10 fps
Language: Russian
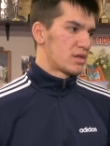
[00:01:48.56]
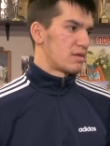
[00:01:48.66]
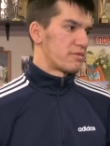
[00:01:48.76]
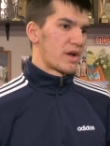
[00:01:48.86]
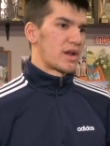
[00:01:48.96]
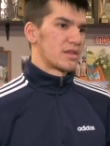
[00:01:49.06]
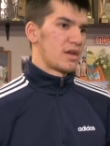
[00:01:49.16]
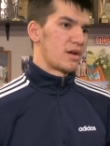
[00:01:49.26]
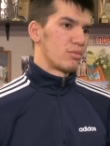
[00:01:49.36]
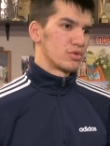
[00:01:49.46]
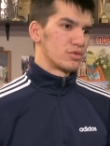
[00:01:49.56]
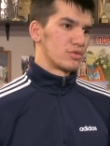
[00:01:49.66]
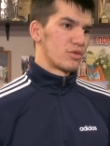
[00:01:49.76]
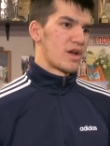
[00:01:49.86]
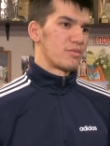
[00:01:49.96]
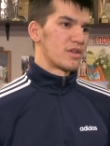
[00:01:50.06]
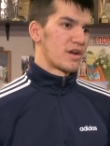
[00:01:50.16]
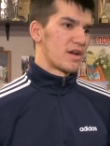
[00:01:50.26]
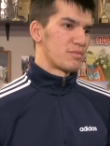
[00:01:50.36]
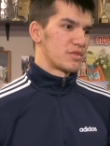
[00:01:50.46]
там в карате работают руками,
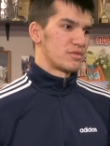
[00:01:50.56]
ногами,